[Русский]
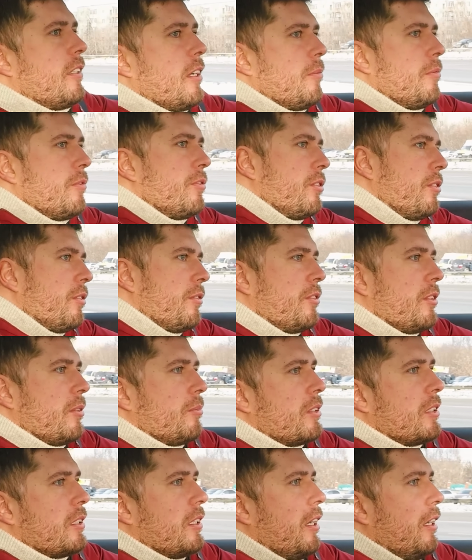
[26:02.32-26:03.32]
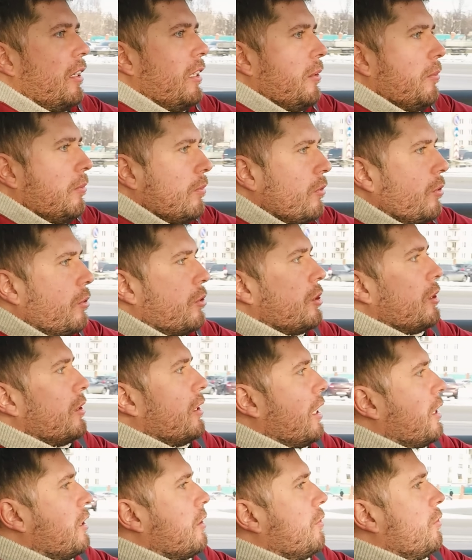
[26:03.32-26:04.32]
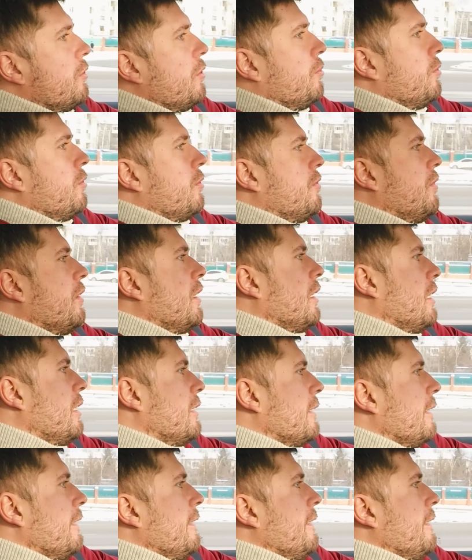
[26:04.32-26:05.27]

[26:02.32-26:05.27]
там всем, всем остальным, тоже так же все будет влиять.